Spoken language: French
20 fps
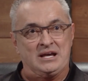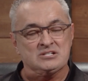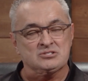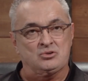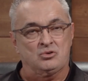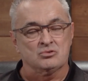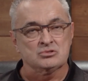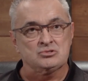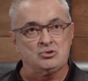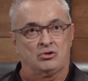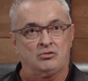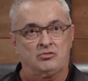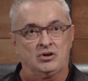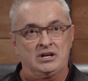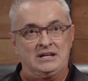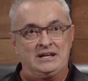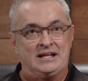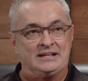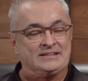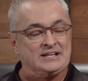place qu'on dit, on
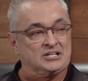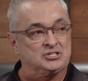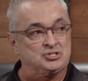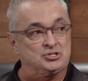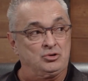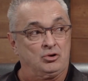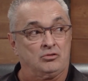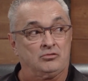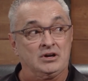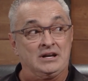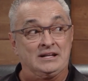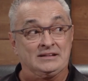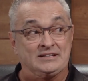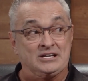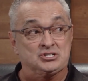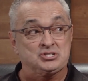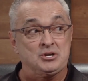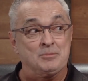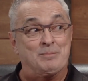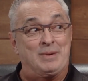va l'attacher, on va
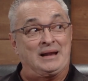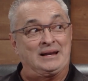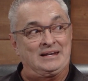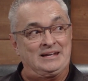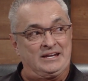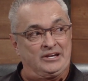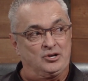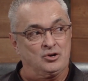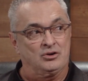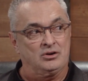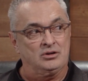l'attacher par les